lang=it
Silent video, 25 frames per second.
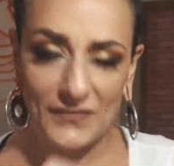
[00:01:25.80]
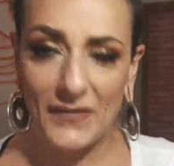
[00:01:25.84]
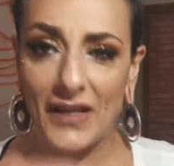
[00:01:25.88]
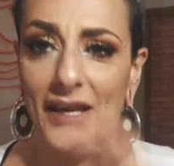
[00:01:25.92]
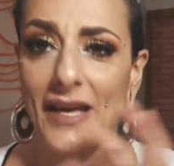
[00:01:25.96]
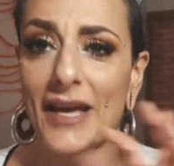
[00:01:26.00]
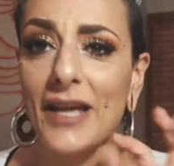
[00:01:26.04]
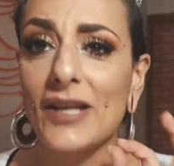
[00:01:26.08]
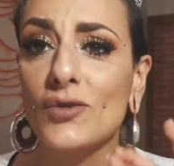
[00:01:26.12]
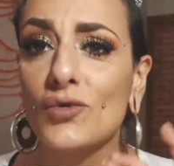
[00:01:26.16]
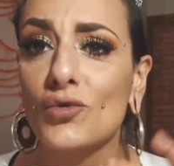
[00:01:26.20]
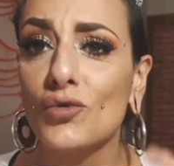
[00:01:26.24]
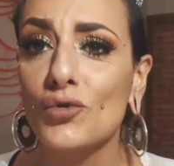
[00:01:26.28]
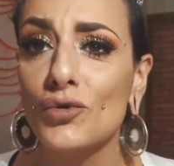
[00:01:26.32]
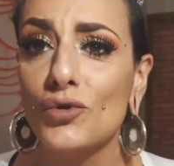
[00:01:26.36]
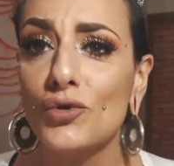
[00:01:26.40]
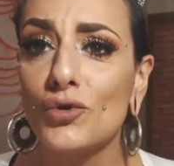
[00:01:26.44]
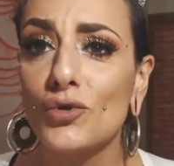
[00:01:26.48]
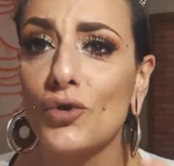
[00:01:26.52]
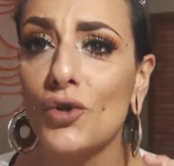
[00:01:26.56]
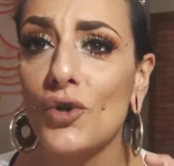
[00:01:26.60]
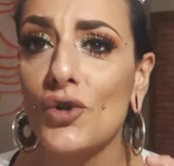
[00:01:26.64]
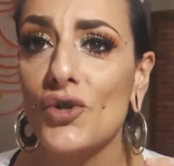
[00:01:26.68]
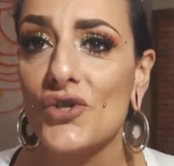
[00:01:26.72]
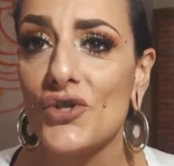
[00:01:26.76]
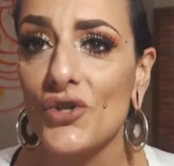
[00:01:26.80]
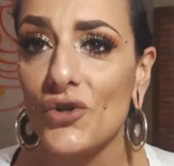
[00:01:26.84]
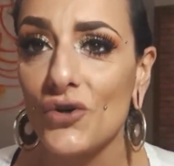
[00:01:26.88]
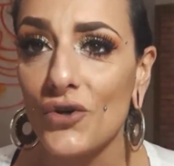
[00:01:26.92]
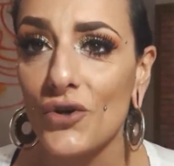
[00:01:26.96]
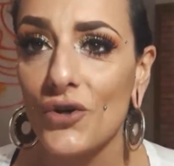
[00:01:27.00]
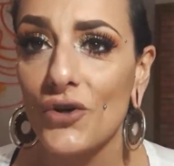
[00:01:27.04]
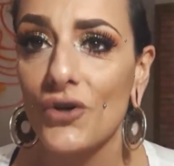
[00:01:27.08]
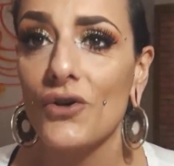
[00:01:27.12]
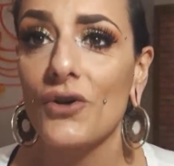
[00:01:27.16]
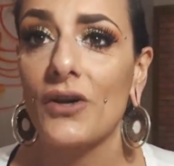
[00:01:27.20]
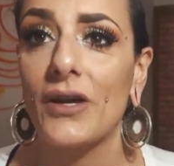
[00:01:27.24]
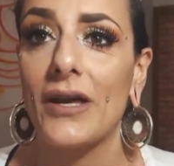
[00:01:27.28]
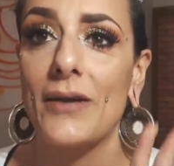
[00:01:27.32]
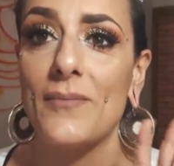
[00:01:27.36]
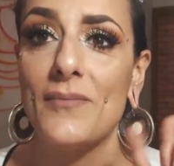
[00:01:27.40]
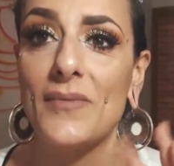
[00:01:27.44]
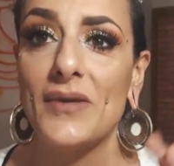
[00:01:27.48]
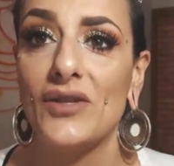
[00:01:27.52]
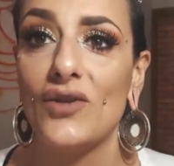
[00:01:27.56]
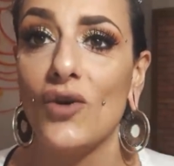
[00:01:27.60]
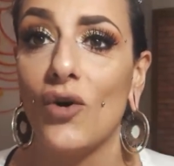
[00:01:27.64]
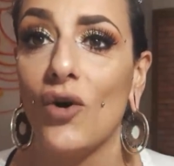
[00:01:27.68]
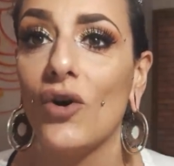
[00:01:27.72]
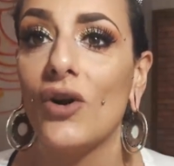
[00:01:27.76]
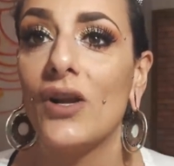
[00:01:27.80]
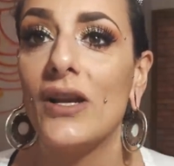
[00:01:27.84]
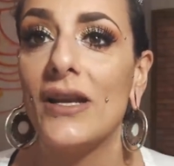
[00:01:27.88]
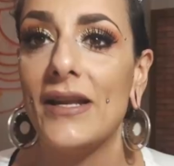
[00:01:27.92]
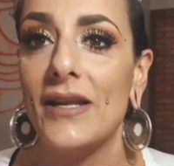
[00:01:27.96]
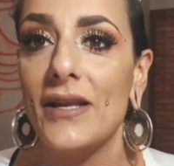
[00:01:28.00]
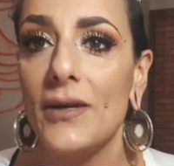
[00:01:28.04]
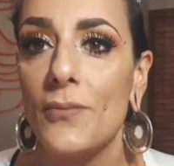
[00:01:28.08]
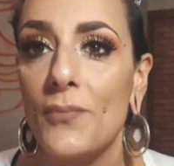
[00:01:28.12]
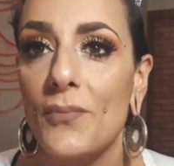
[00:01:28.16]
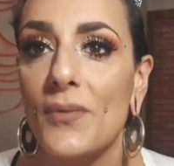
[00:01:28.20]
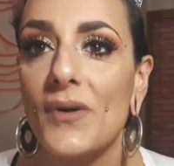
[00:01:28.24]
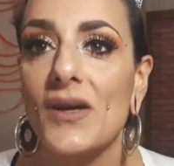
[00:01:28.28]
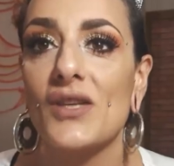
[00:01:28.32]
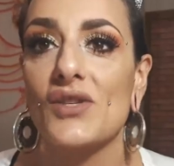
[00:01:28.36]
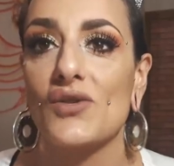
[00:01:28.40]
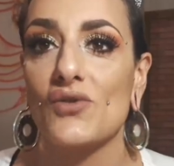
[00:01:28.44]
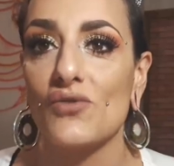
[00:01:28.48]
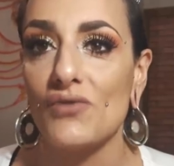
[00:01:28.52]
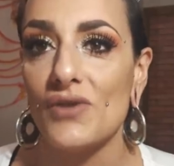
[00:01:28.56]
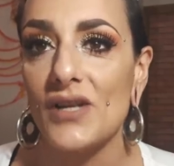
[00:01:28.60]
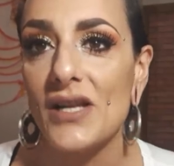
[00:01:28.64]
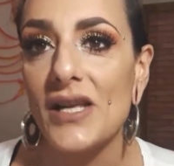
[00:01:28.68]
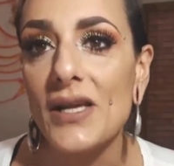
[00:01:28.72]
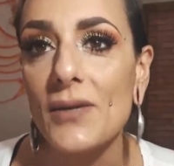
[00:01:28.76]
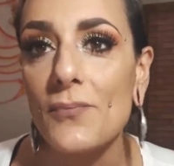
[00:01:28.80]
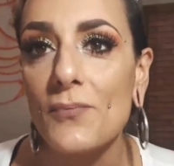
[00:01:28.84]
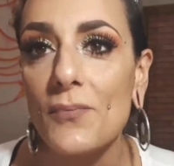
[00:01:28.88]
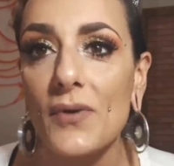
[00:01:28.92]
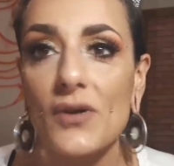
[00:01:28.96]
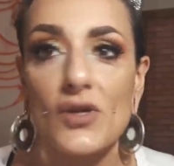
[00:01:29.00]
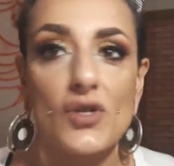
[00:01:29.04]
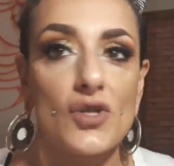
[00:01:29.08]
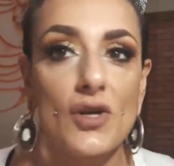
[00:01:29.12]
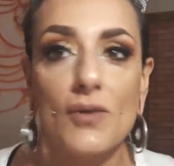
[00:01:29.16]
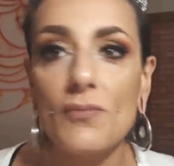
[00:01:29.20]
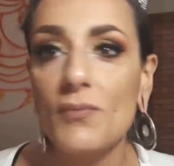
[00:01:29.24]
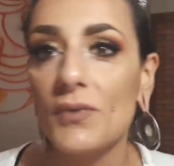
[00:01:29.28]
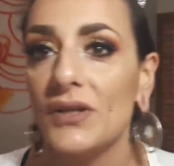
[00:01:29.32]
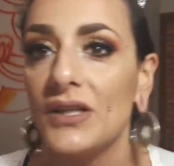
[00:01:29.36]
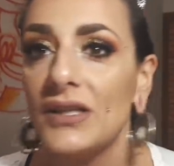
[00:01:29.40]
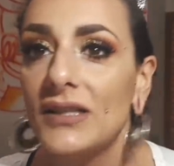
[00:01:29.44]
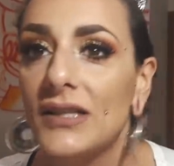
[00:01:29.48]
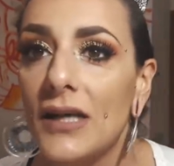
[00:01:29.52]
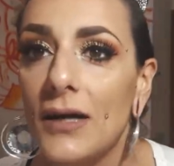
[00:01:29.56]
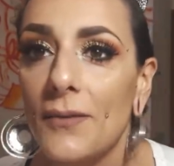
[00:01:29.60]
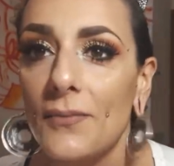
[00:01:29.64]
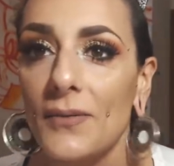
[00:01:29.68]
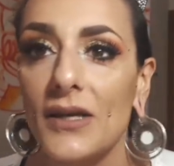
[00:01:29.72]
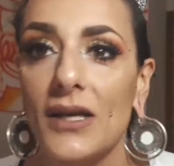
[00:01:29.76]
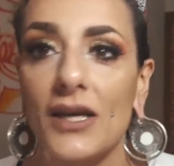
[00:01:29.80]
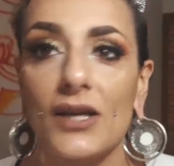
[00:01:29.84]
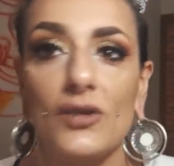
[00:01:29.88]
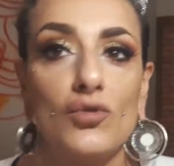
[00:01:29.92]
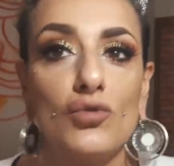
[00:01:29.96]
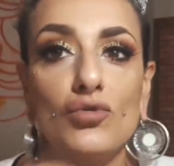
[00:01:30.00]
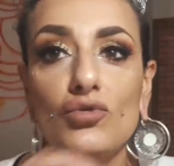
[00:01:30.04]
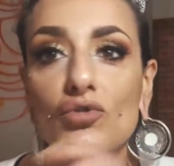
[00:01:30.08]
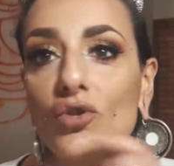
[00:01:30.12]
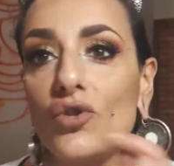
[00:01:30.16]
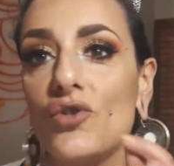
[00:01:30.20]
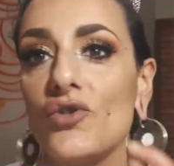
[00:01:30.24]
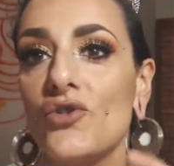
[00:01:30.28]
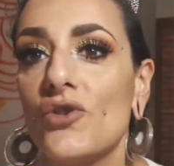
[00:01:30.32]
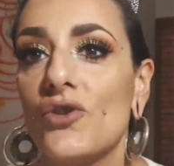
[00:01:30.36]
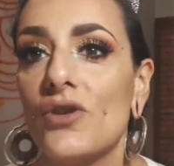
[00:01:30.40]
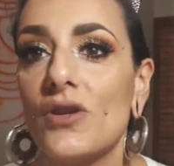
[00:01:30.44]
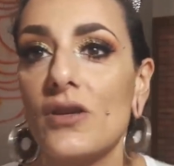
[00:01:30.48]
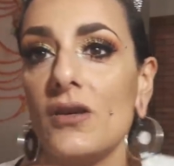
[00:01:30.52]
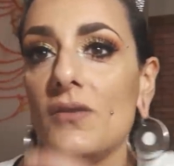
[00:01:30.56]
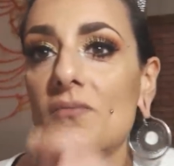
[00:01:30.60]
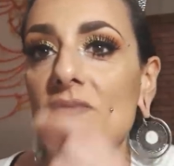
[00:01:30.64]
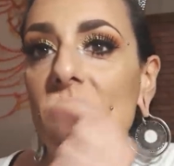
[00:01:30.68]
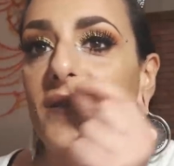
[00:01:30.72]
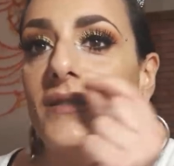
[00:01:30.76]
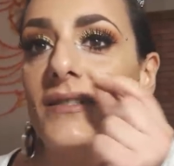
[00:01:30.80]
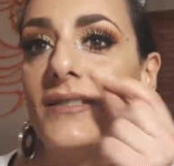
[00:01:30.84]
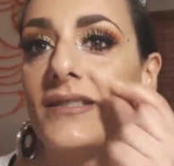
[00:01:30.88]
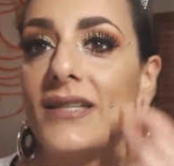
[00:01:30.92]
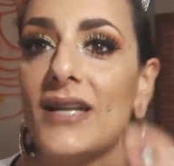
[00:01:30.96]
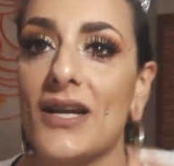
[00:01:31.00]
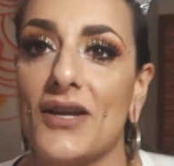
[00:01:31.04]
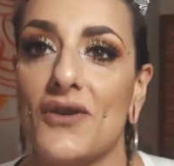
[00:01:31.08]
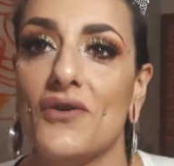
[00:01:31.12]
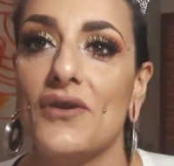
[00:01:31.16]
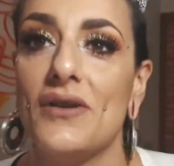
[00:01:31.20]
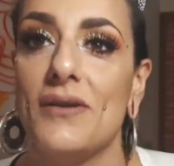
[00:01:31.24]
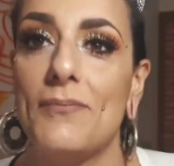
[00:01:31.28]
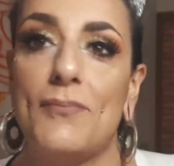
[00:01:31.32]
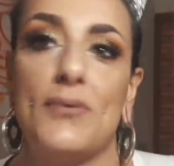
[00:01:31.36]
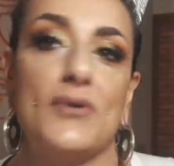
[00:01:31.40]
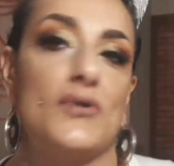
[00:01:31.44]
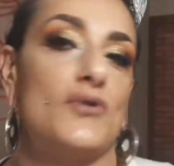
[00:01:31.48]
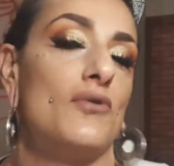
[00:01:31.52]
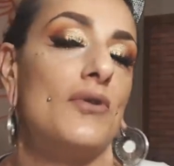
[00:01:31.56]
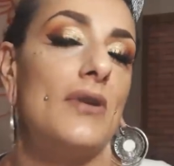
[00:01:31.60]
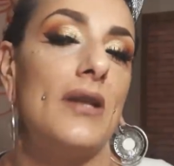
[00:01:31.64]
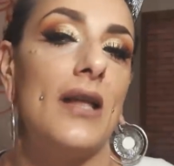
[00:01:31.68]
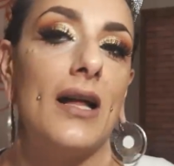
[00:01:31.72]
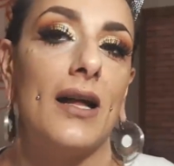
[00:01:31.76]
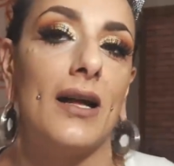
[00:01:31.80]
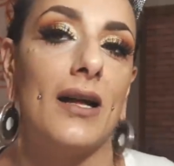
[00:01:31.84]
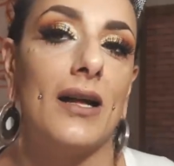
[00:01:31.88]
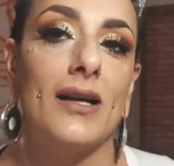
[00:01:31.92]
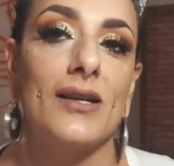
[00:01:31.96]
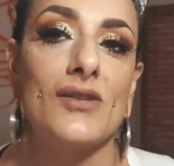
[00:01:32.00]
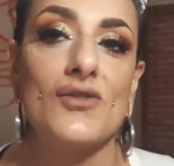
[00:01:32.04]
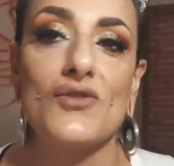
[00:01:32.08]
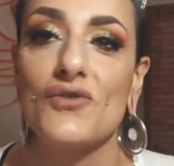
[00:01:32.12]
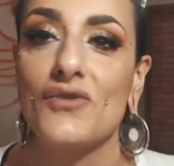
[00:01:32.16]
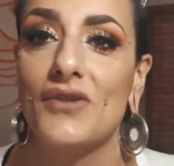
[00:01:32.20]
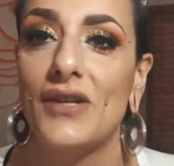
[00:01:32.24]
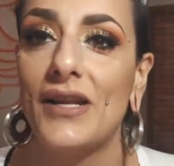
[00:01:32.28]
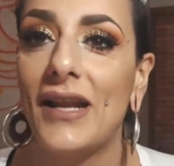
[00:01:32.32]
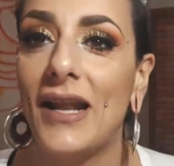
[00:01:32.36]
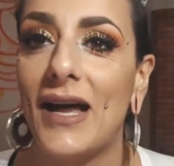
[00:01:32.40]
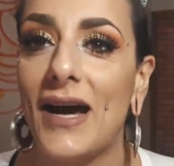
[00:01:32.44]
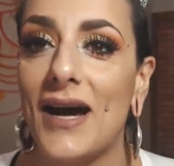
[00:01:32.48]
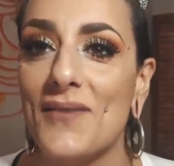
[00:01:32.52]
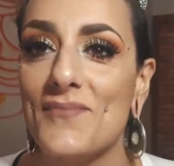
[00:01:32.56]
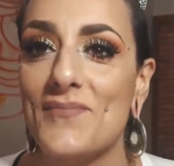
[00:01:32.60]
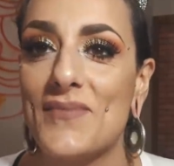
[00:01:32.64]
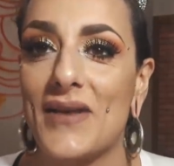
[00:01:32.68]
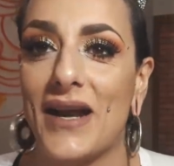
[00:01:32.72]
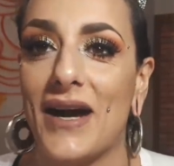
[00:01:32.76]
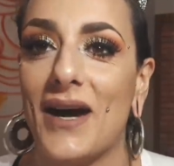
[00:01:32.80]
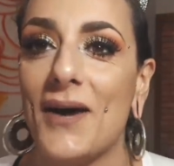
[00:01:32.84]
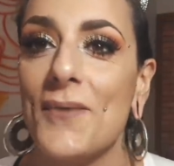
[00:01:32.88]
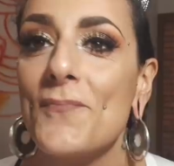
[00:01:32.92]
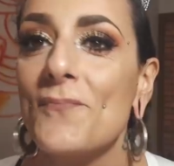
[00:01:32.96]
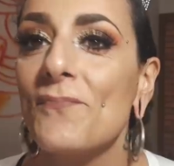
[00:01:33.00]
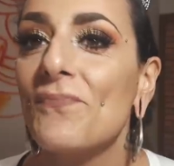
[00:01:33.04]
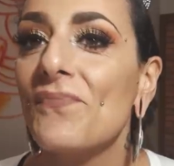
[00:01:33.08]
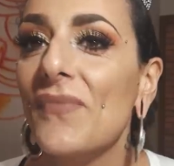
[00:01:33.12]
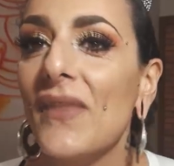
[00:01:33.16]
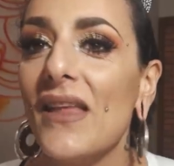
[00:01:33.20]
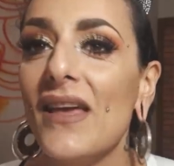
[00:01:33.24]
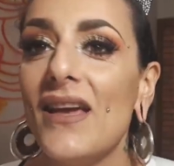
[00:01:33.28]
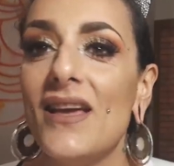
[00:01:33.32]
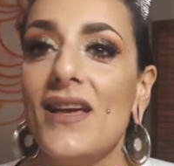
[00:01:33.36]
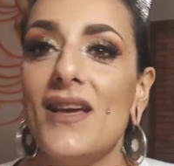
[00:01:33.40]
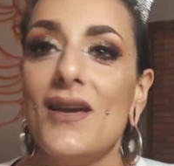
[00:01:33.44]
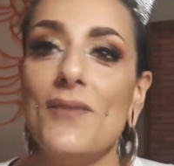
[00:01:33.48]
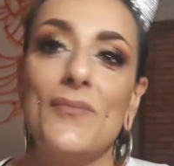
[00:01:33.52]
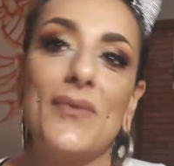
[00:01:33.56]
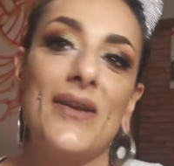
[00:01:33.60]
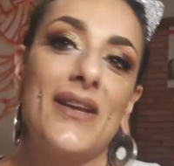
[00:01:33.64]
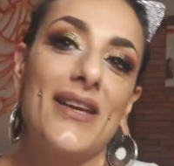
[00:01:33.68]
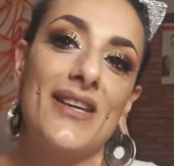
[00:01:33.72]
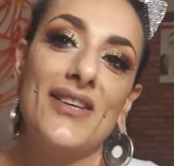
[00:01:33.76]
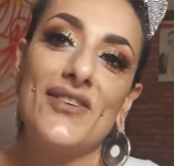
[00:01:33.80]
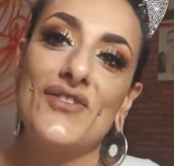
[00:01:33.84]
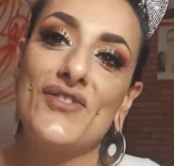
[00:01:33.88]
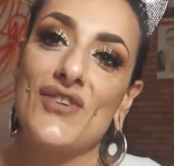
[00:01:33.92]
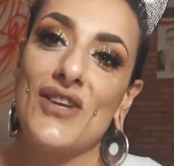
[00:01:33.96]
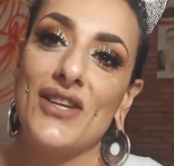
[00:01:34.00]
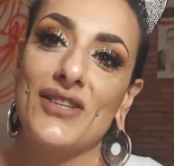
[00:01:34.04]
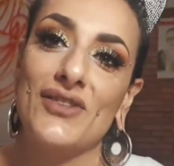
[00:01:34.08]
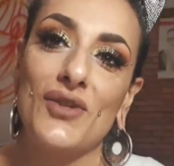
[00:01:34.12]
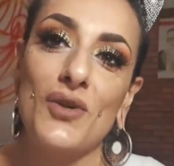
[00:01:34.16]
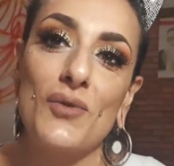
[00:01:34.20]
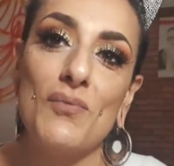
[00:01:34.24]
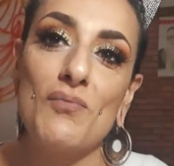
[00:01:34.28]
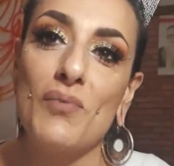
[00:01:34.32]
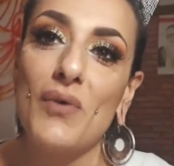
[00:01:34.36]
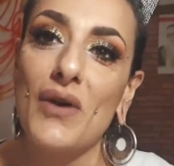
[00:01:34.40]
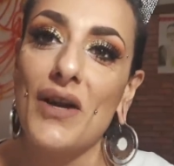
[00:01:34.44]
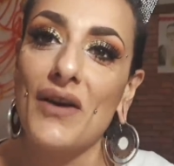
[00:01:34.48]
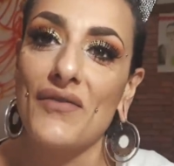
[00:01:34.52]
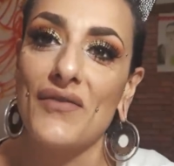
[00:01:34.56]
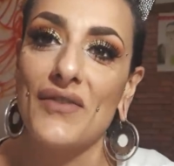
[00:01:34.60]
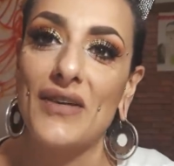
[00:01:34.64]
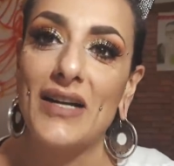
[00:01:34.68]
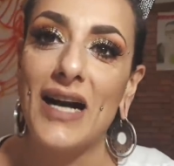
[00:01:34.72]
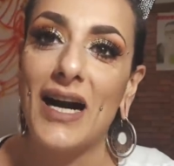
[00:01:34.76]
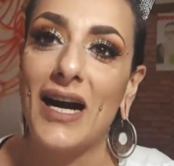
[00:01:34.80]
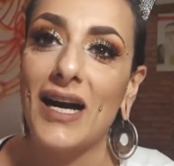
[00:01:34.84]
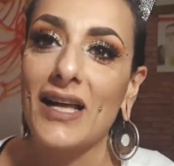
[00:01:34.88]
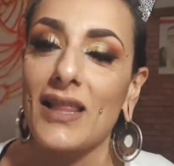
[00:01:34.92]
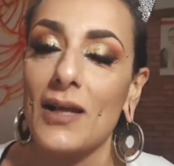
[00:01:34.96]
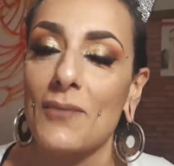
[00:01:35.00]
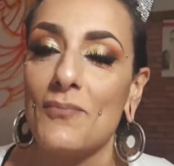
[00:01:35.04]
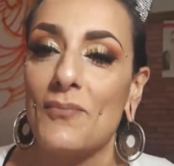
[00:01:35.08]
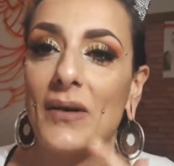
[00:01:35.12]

che è tutto il giorno che mi do lip su lip, cioè potete capire, è tutto il giorno che mi sdraio lip sulla, sulle labbra perché c'è troppo una figata.